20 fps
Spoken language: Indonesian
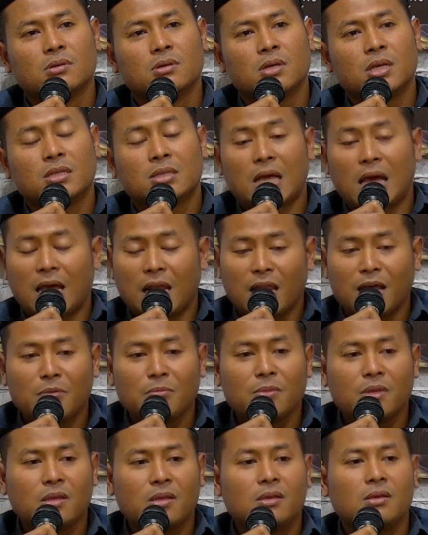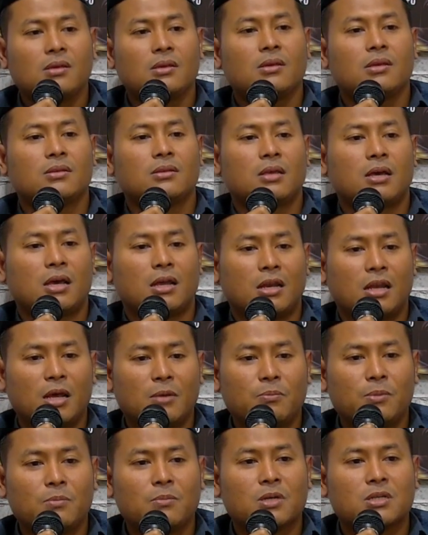kita alami, kita
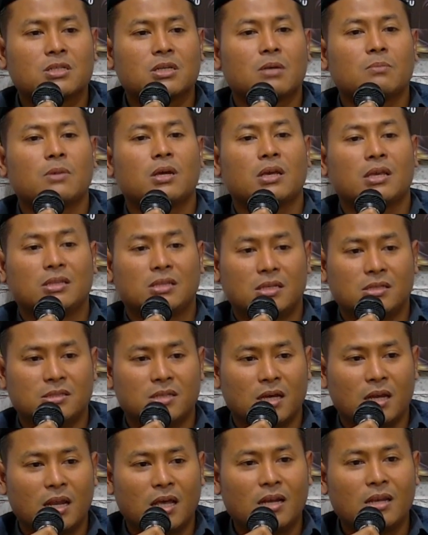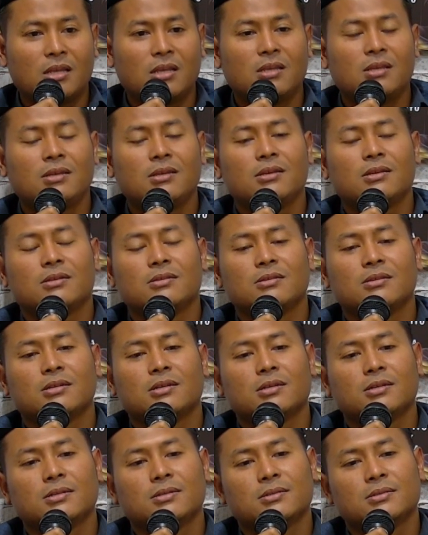hadapi bersama, kita jalani gitu ya.